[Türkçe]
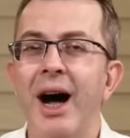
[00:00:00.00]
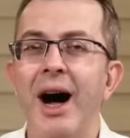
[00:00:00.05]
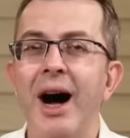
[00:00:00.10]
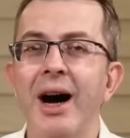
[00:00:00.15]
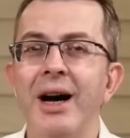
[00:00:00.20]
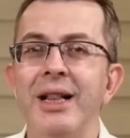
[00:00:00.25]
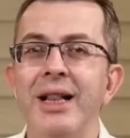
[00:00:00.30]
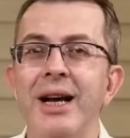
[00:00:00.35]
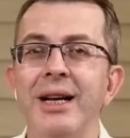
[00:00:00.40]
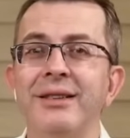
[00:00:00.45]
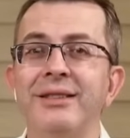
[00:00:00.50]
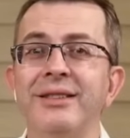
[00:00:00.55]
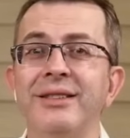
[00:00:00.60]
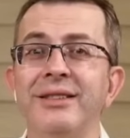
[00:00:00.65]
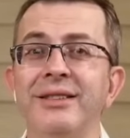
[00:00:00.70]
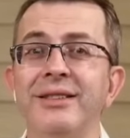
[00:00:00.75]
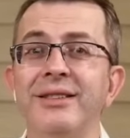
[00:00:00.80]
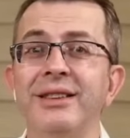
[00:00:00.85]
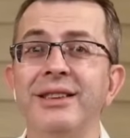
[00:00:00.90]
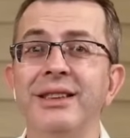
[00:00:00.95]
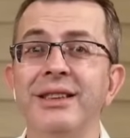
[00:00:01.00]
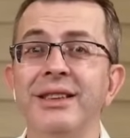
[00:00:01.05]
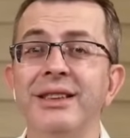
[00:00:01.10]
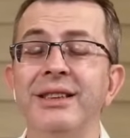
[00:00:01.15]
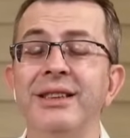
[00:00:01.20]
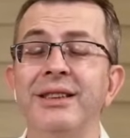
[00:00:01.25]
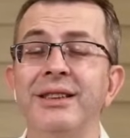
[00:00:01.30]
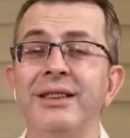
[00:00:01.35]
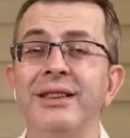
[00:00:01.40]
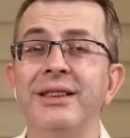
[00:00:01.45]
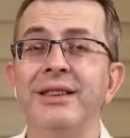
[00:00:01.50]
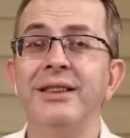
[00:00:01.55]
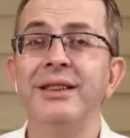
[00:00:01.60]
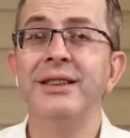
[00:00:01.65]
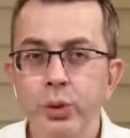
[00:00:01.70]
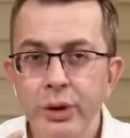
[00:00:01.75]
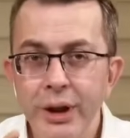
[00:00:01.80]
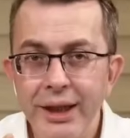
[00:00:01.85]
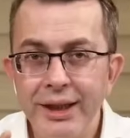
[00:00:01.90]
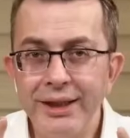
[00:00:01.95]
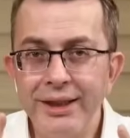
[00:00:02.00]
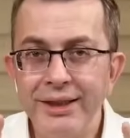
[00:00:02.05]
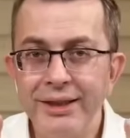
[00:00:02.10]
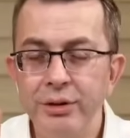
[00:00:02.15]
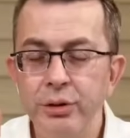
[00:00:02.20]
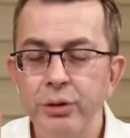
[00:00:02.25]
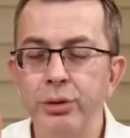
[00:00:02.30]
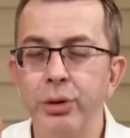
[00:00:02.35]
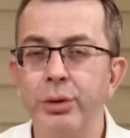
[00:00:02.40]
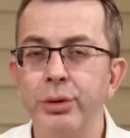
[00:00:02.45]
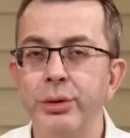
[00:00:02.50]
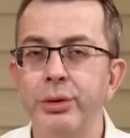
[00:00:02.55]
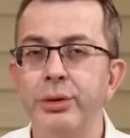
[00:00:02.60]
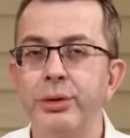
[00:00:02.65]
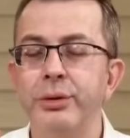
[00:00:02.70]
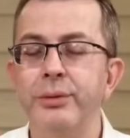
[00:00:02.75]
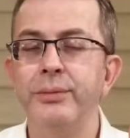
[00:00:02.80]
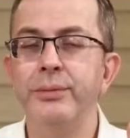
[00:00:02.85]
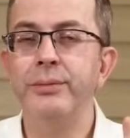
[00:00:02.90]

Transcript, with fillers: ahlaksızlığın ürettiği soru.